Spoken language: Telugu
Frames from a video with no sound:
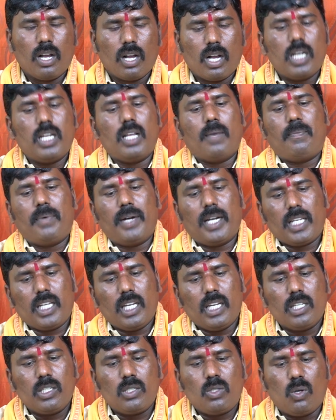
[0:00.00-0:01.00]
కానీ ఎప్పటికీ
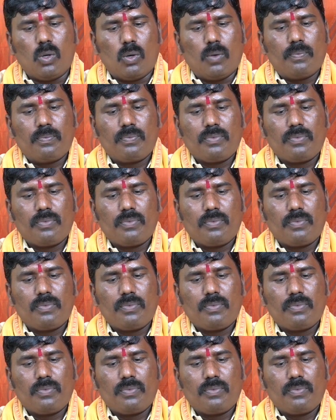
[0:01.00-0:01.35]
ఇంట్లో